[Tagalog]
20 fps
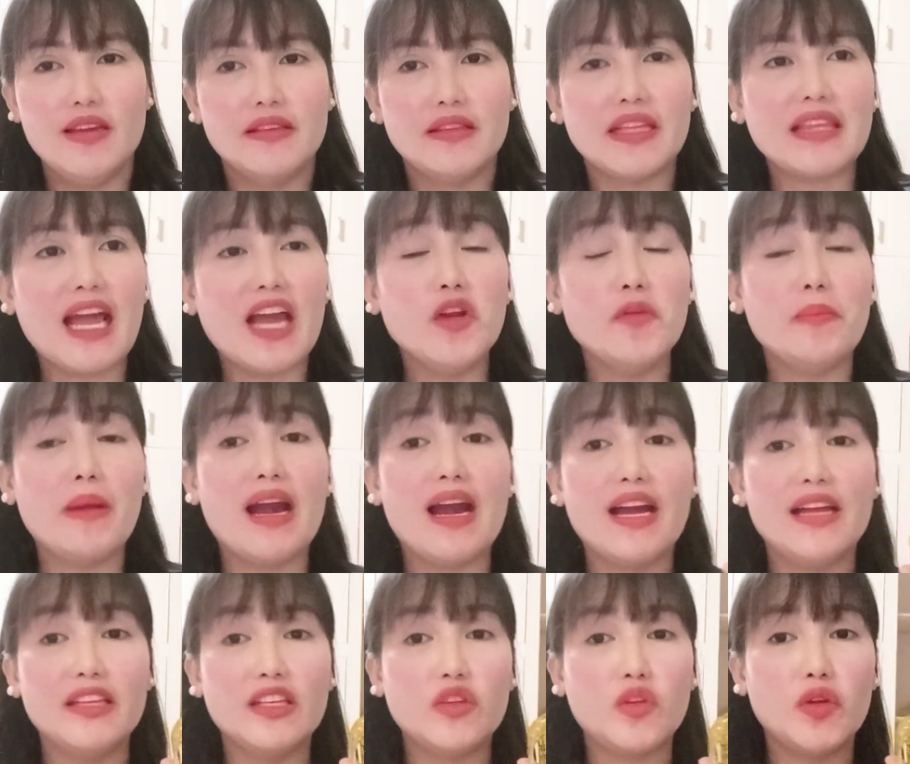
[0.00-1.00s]
Natalo pa
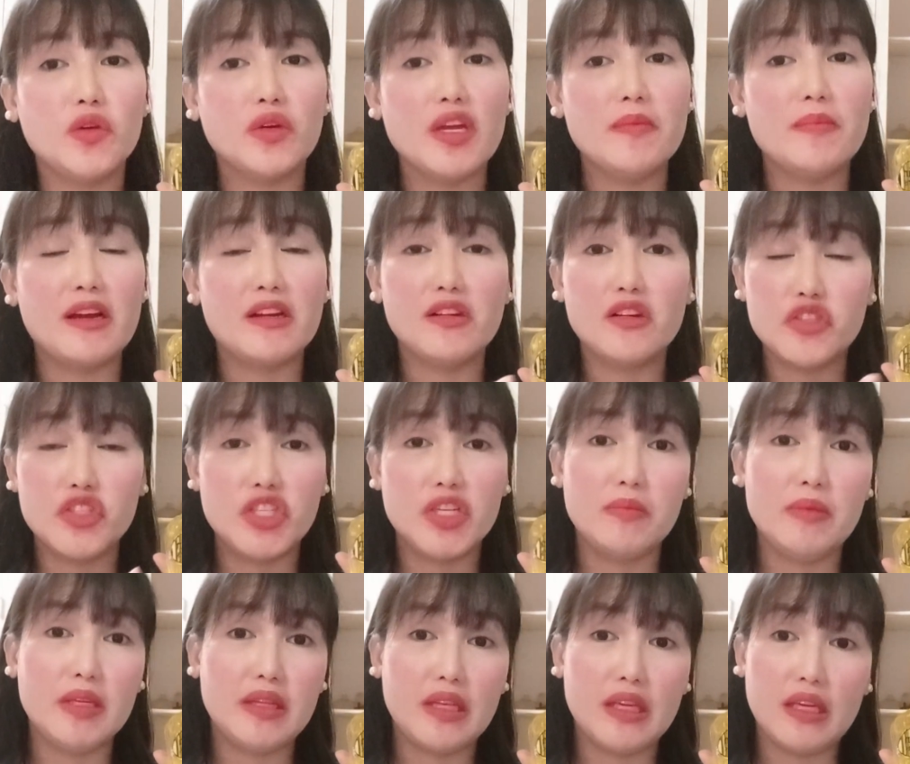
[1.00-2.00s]
nga nito yung ibang
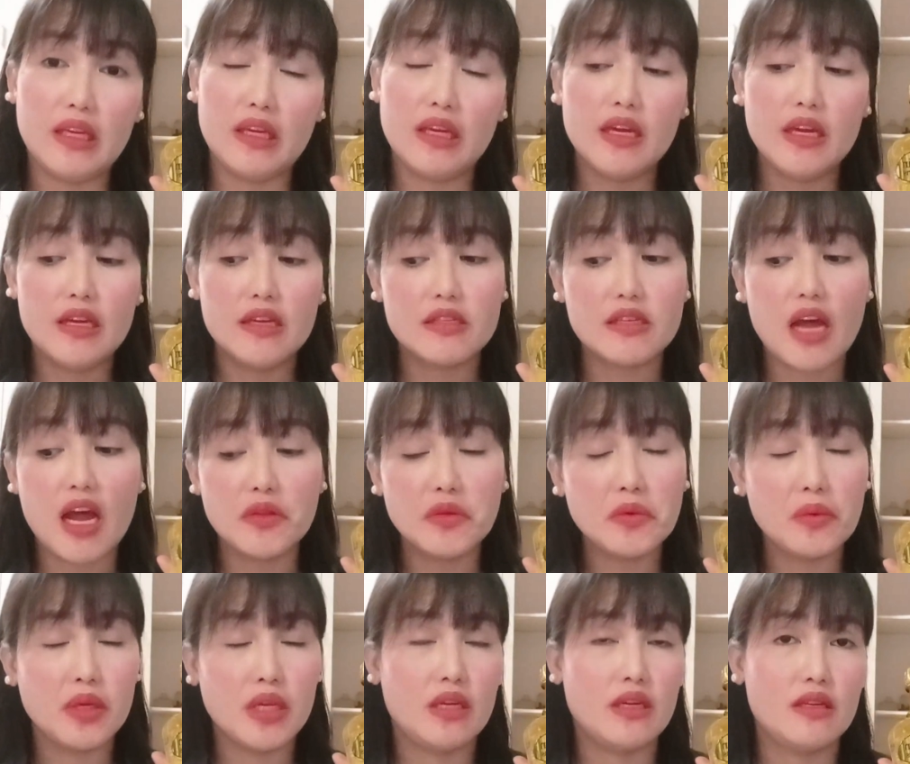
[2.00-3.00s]
longevity sa
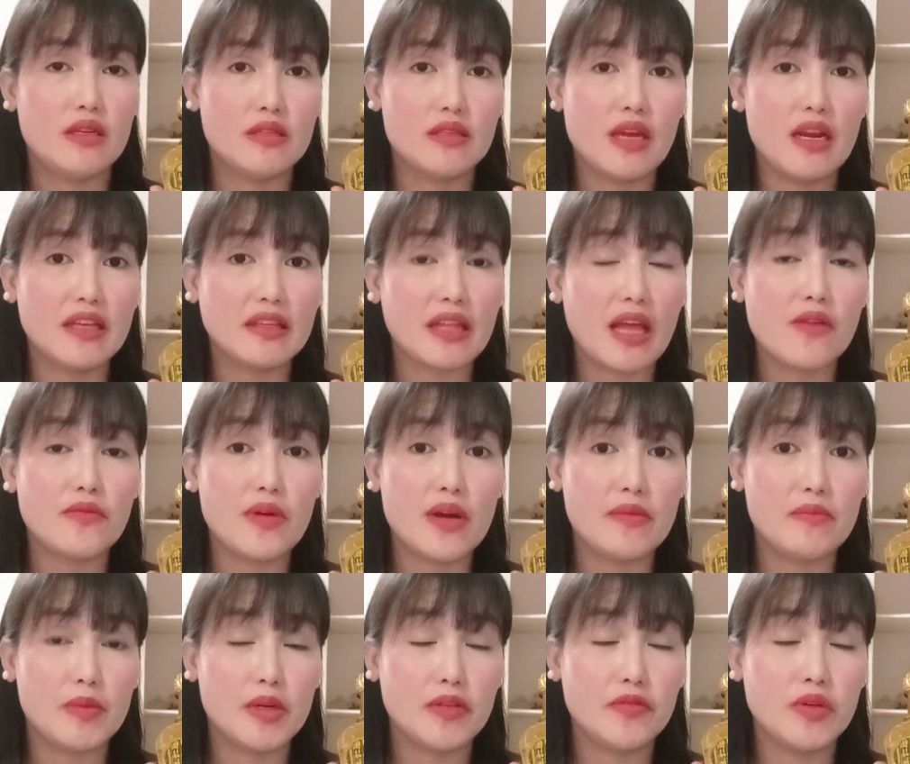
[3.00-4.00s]
ano eh, sa
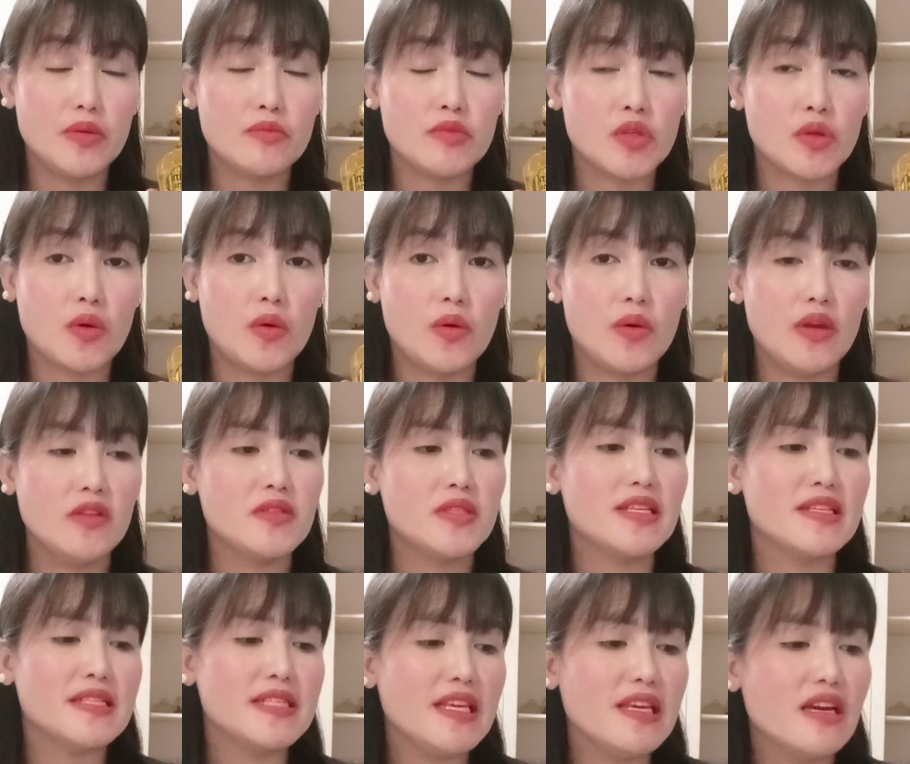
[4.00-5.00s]
Latapa perfumes ko. And
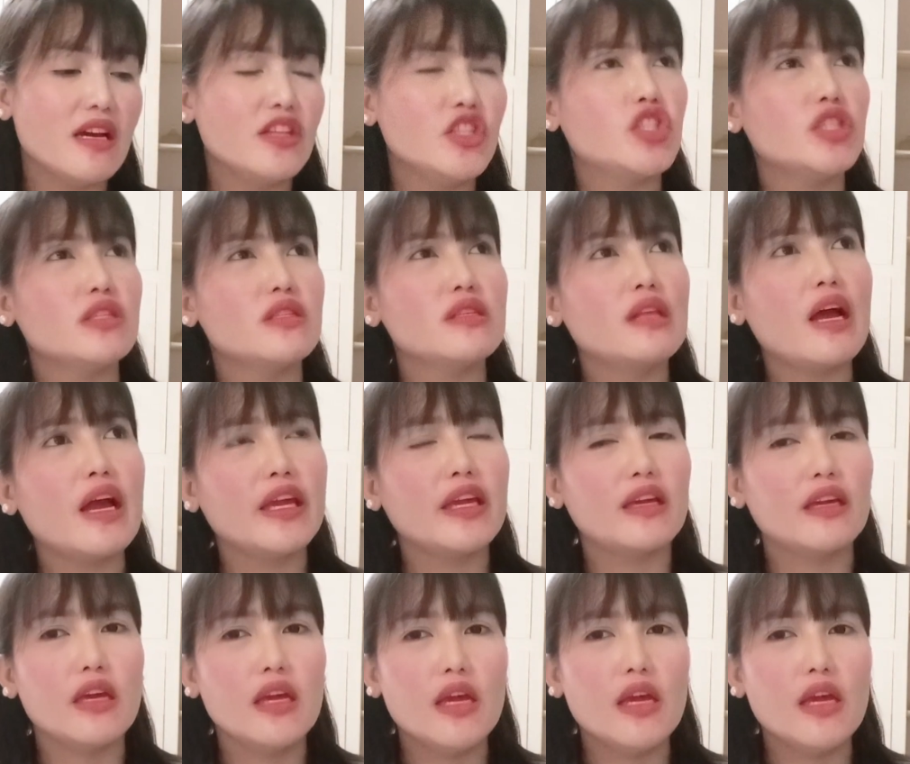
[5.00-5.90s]
the sillage is like